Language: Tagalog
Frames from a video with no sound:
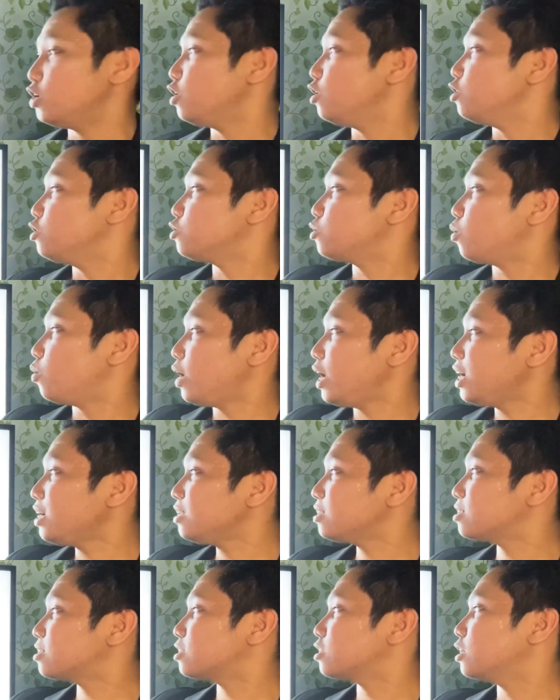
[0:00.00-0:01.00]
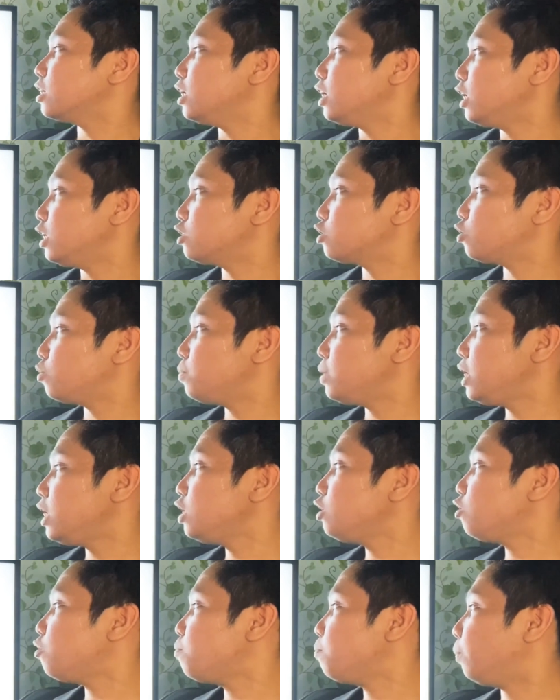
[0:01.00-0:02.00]
So, x is being
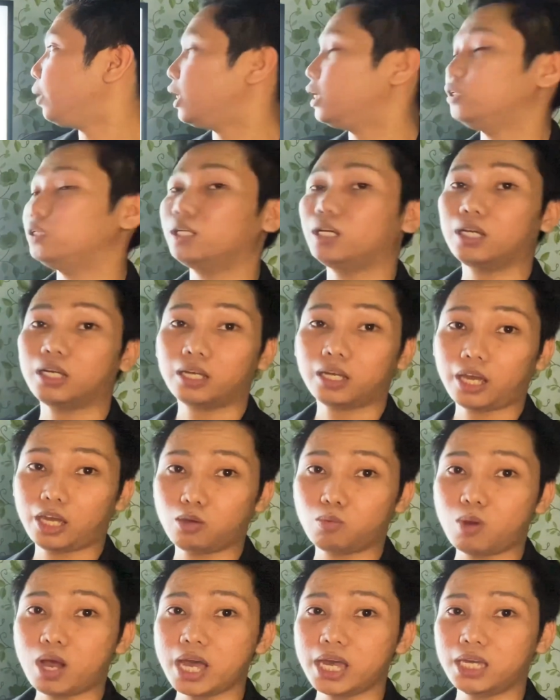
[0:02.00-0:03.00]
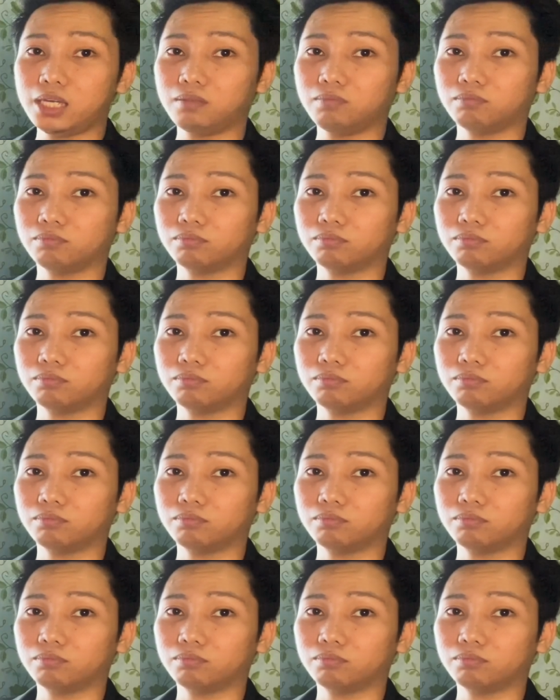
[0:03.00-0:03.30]
compared kay y.